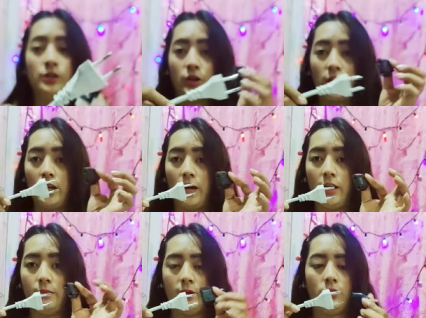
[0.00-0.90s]
So,
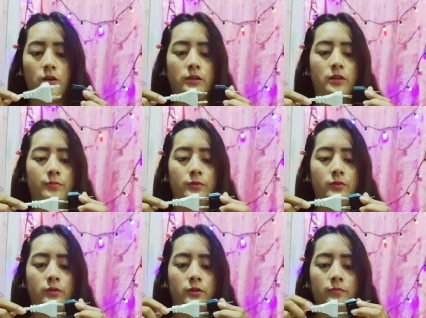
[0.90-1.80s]
kailangan merong
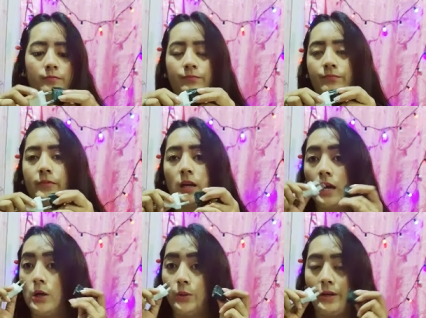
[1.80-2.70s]
adapter.
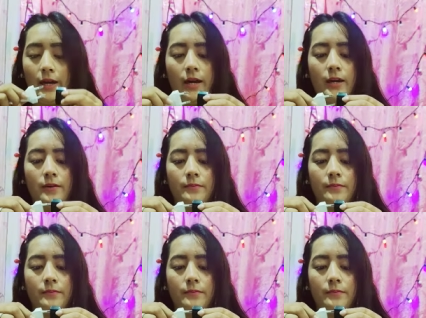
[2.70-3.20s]
Okay.